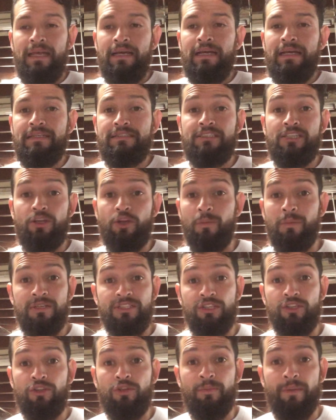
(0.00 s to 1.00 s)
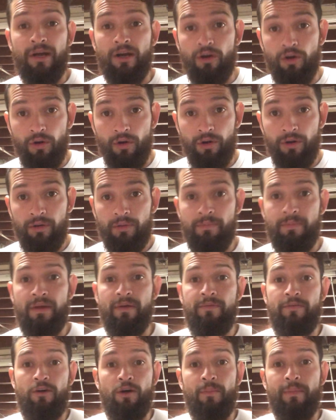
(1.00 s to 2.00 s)
este, yo me siento mejor, me
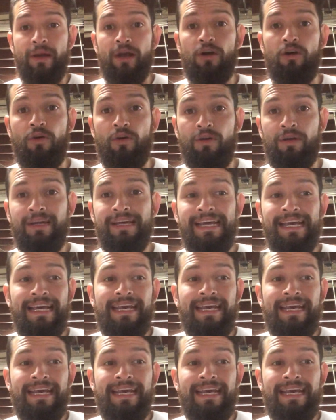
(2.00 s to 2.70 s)
veo mejor